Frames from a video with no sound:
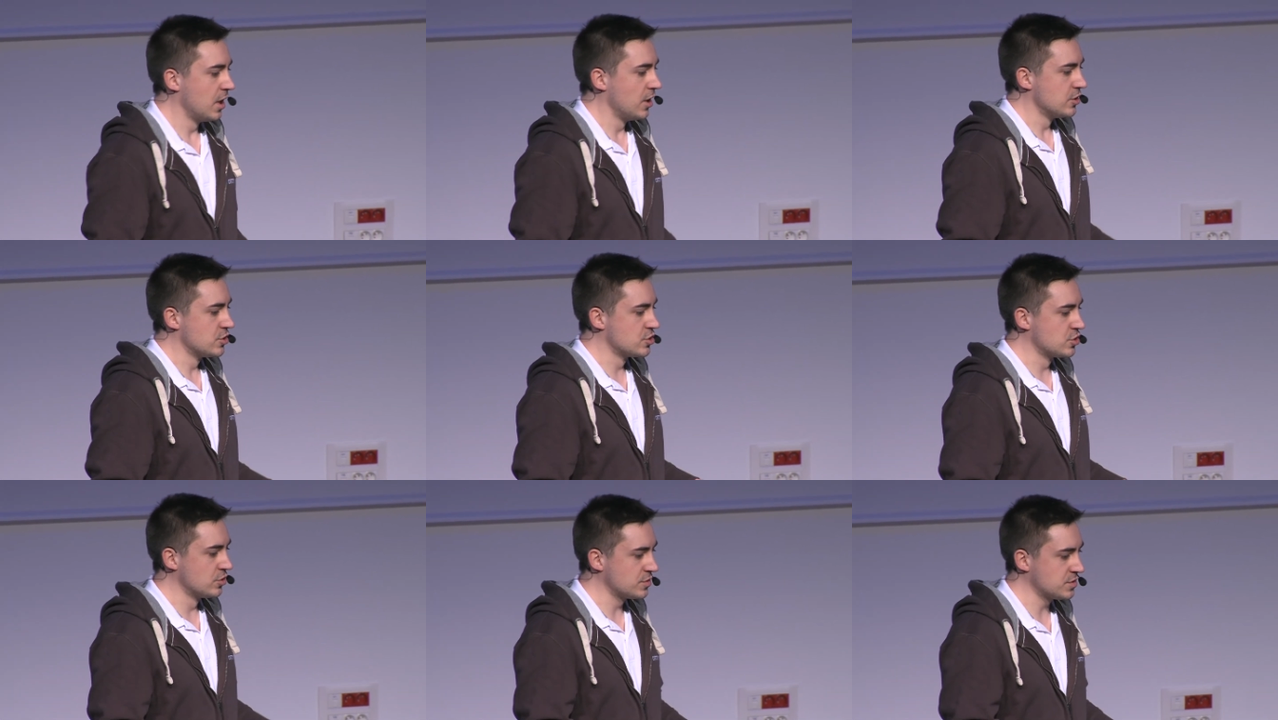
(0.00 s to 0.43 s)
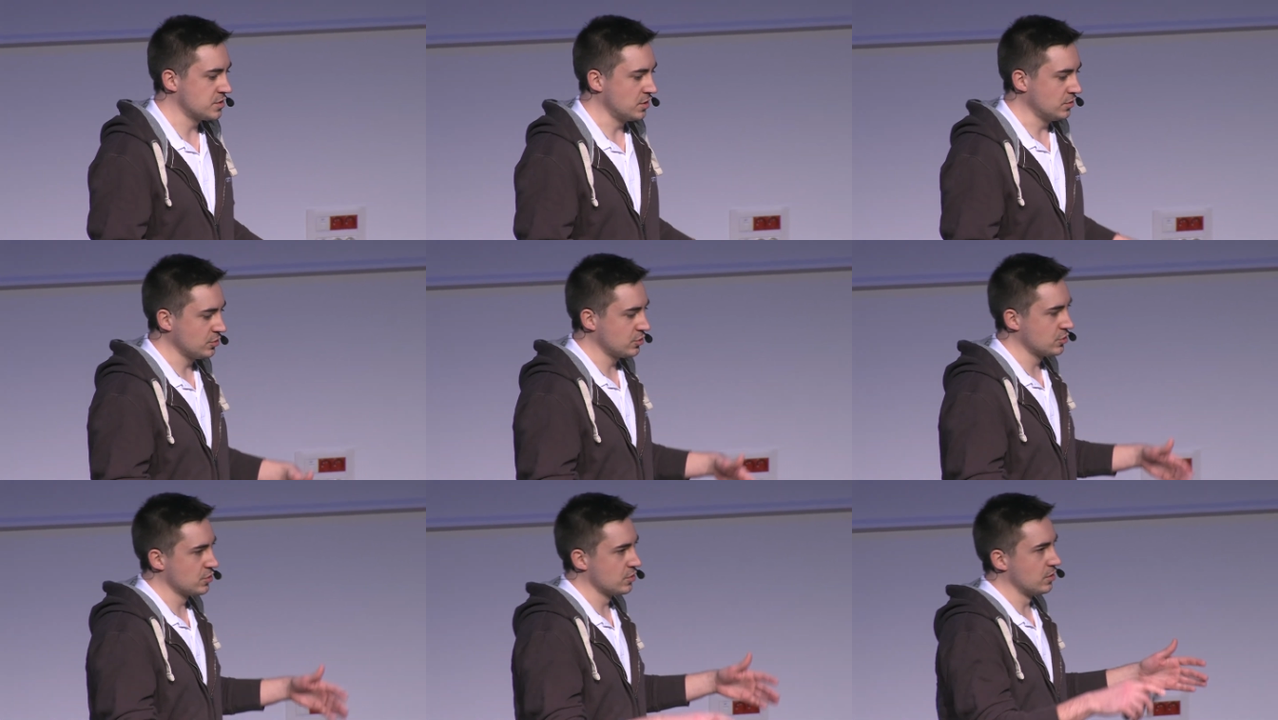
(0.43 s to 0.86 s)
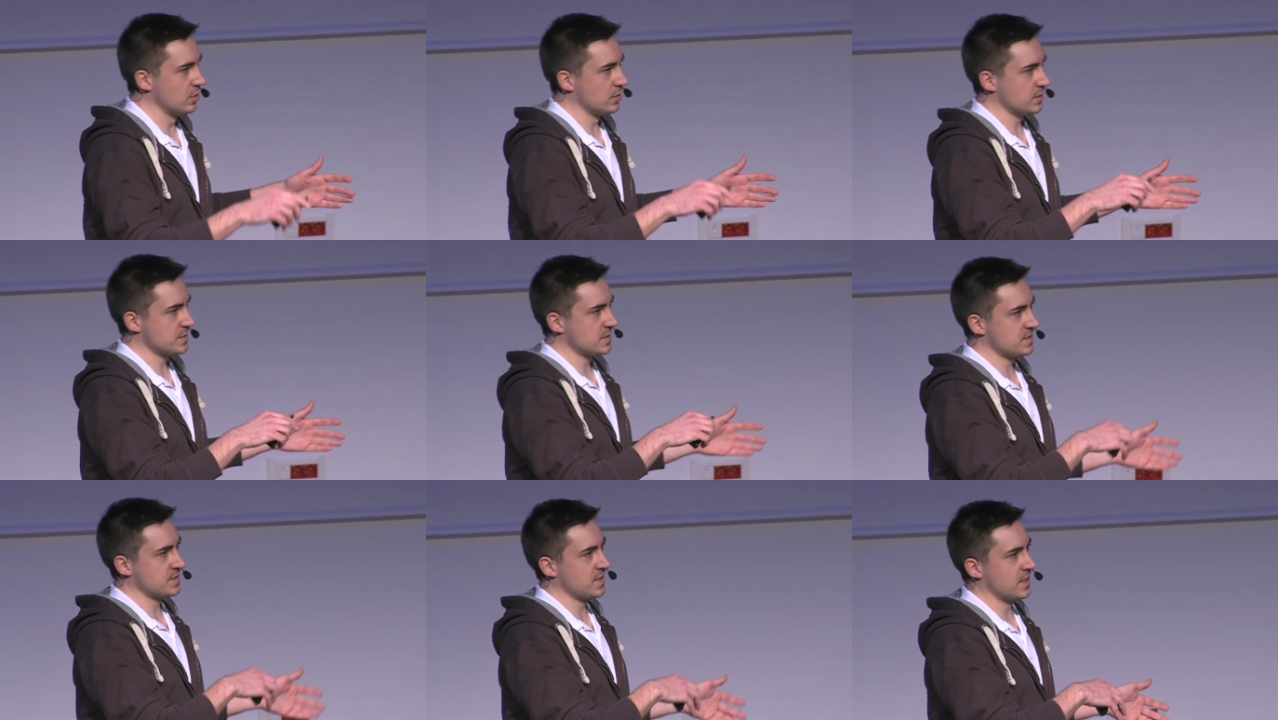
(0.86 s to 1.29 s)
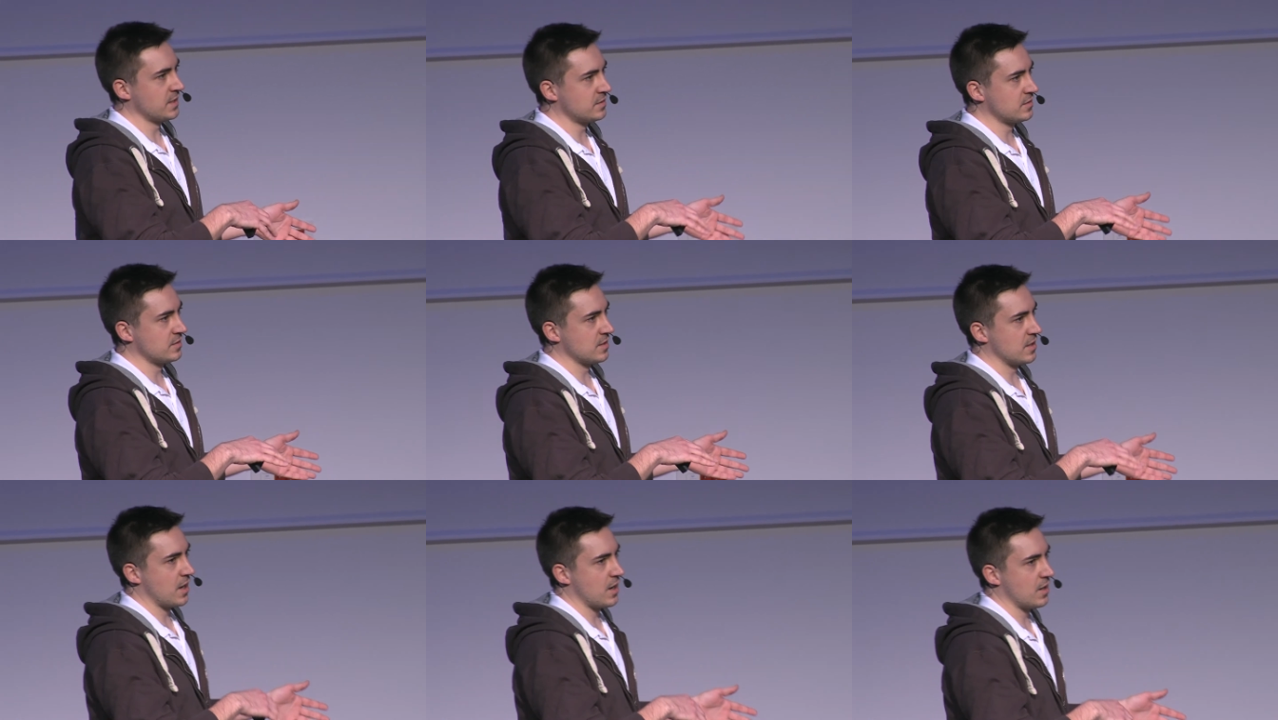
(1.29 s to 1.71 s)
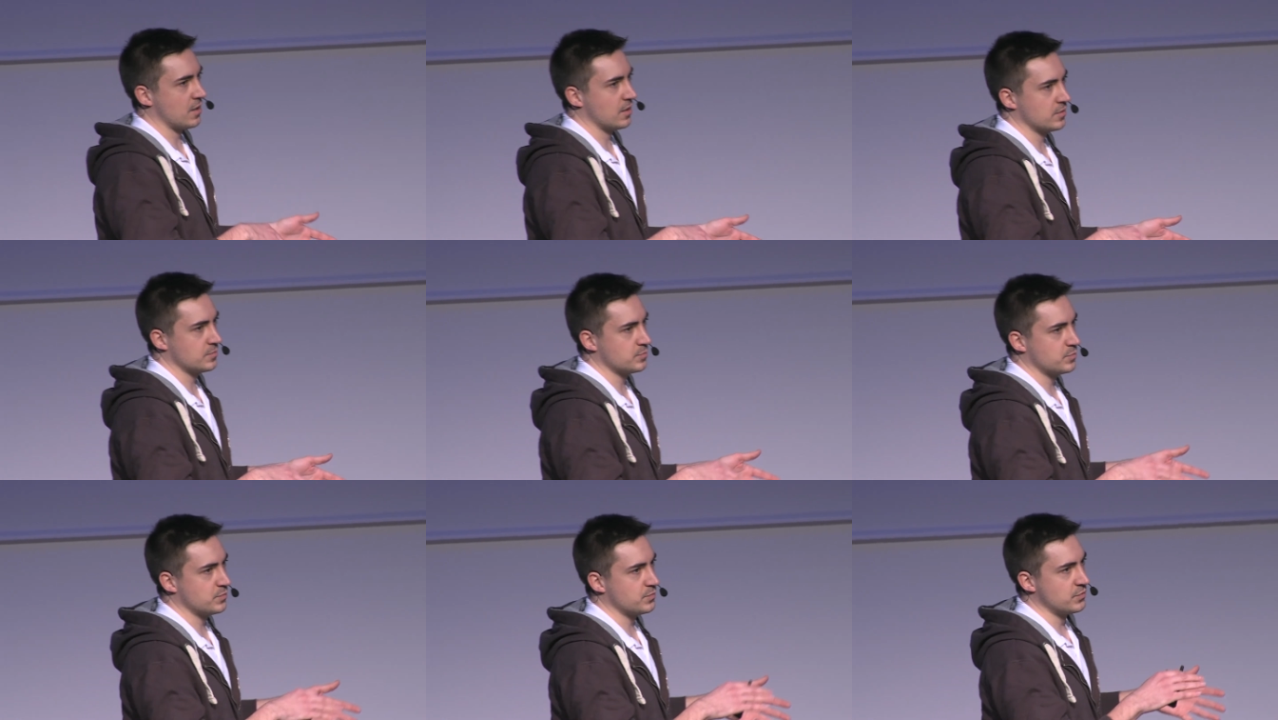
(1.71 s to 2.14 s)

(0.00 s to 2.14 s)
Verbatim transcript: Je sens que cette, euh,